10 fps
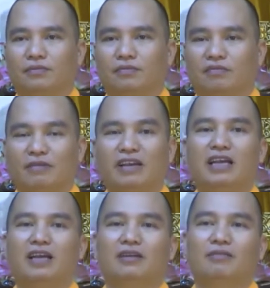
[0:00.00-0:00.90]
vì vậy
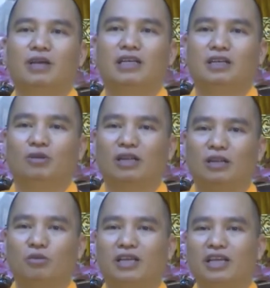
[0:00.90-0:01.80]
á, bây giờ chúng ta
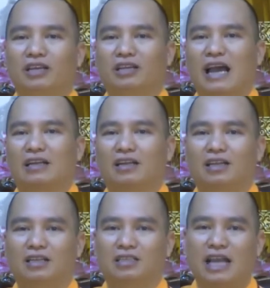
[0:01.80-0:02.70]
tùng kinh địa tạng tức
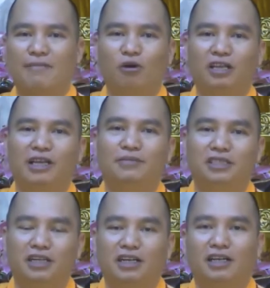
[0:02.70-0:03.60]
là để sám hối nghiệp
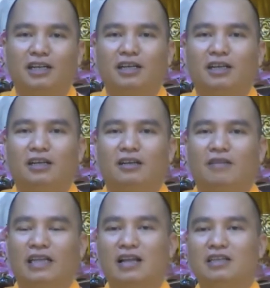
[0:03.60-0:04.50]
chướng
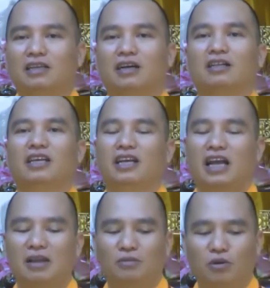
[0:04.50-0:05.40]
và tăng trưởng thiện
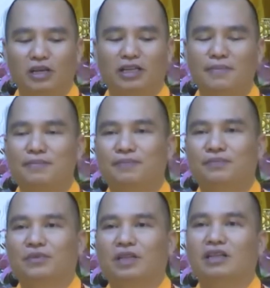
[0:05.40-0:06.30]
căn bồ đề tâm
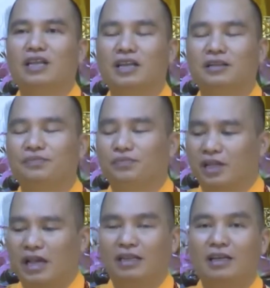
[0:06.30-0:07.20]
thứ nhất
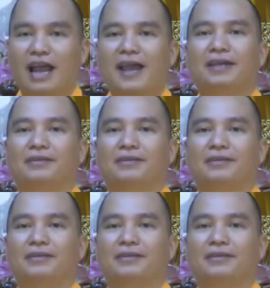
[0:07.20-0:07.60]
cái thứ hai